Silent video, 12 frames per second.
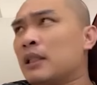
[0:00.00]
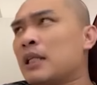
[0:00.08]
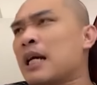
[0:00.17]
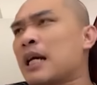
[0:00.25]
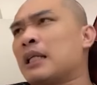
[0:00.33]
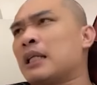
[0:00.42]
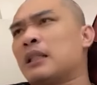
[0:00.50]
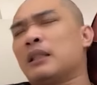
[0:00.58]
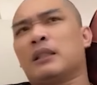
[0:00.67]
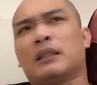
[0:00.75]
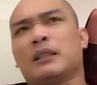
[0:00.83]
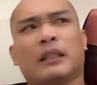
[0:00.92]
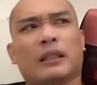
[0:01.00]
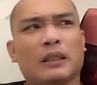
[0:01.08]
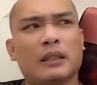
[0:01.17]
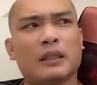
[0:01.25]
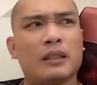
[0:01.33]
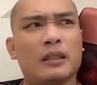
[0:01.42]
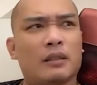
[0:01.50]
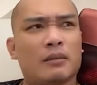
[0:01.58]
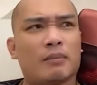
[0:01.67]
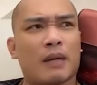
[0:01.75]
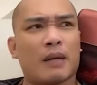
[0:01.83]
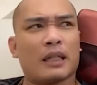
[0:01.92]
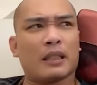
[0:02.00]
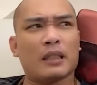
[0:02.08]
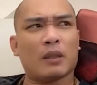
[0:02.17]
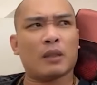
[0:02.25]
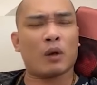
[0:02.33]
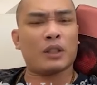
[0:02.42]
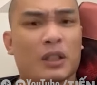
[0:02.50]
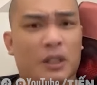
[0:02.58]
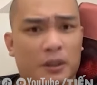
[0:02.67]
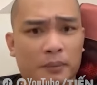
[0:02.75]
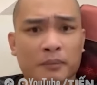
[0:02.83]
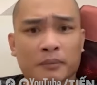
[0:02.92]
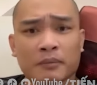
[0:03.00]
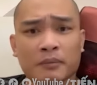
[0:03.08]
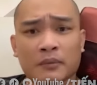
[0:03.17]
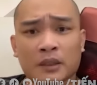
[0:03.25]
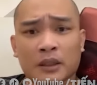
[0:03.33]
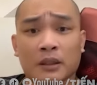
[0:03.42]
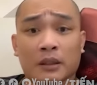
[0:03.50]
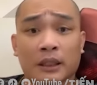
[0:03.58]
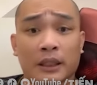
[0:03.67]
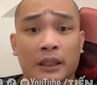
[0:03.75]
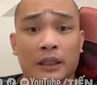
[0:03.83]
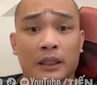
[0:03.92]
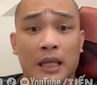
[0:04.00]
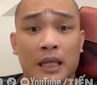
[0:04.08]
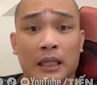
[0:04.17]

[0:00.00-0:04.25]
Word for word: lan là cái gì nhữ bà là người họ nhữ thì nện